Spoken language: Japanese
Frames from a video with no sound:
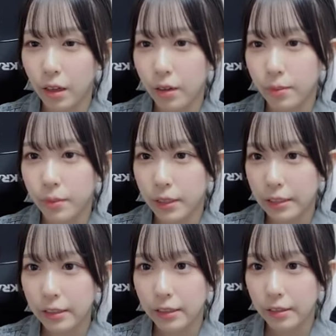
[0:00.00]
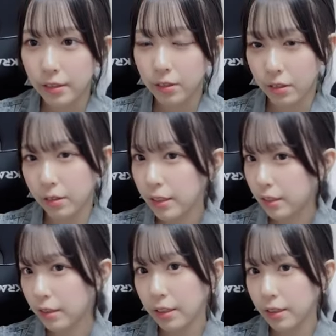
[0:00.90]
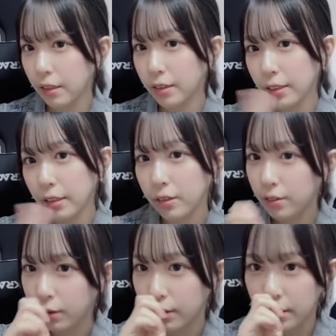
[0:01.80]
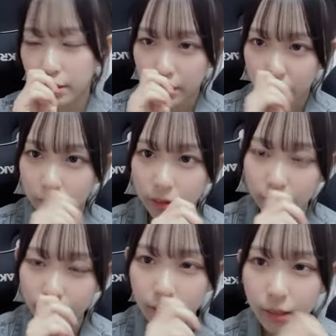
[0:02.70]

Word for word: あんまり続けてやらないようにしたりとか